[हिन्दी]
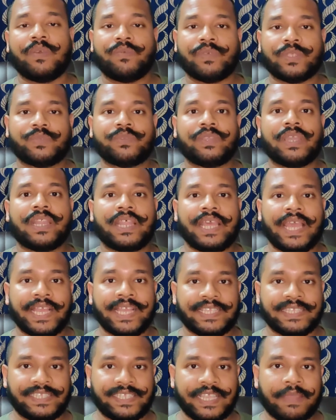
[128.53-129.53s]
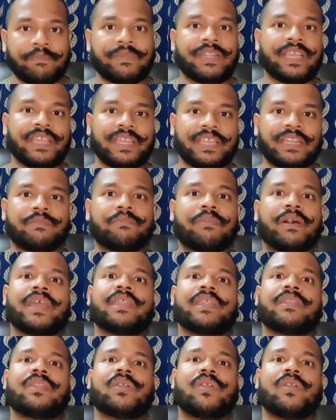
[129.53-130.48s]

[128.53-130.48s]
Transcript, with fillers: विच वी आर एग्जेम्प्टिंग इट बाय